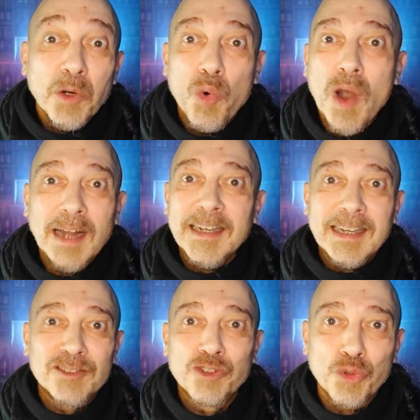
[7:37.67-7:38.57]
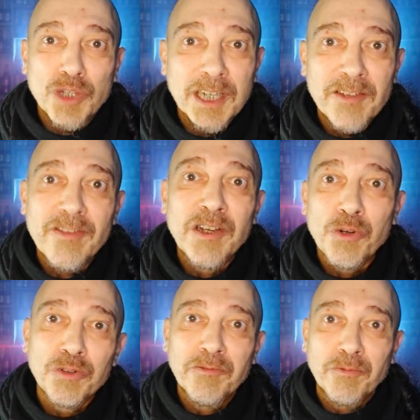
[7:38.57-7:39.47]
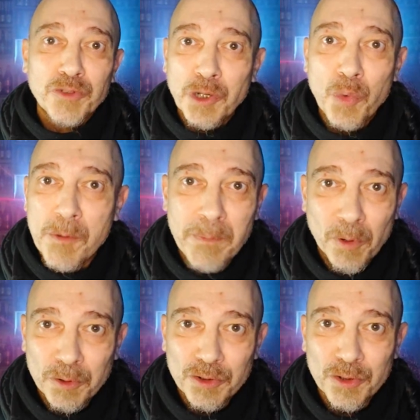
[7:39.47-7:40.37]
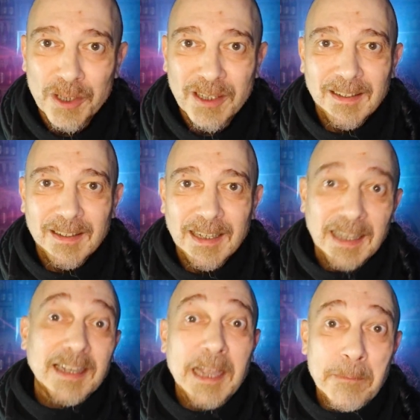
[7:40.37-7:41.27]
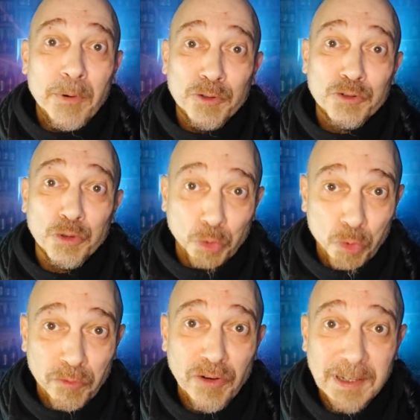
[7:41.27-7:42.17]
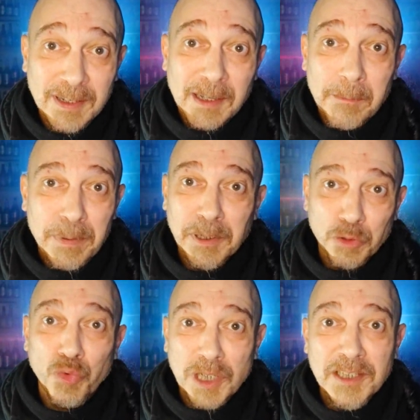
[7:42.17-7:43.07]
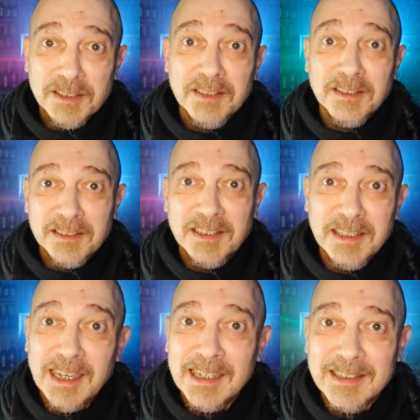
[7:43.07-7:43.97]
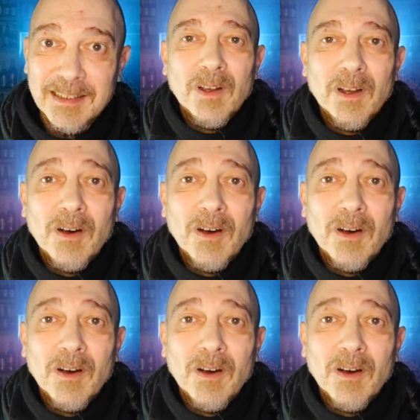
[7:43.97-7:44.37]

quali castronerie vengono diffuse in quel posto e che posto truffa per turisti sia.